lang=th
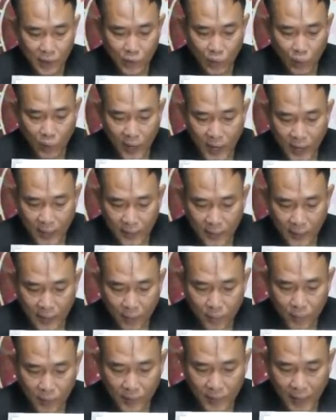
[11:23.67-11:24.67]
ตัวเลขนะค
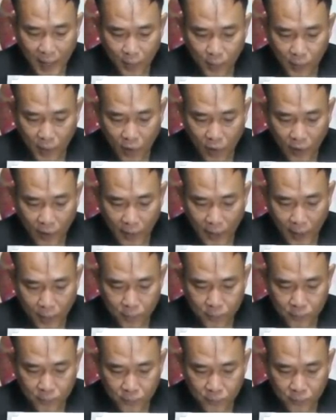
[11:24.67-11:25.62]
รับเดี๋ยวตั้งไว้ก่อนนะครับ